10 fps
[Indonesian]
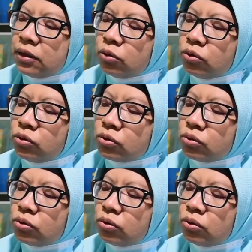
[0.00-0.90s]
itu
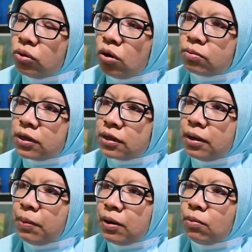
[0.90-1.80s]
justru omset
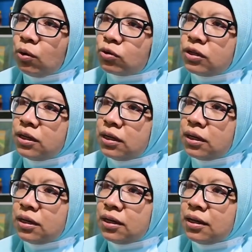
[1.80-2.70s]
saya paling bagus di
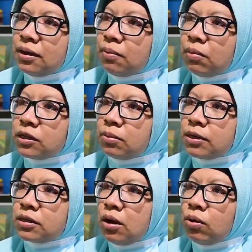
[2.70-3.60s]

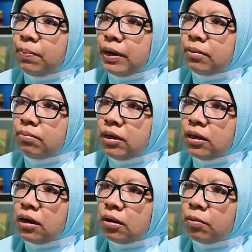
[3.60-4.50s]
masa-masa awal pandemi
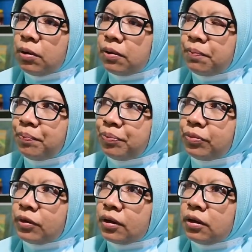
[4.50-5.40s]
karena memang
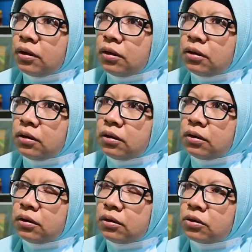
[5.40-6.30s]

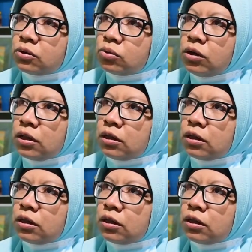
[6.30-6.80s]
uh, sudah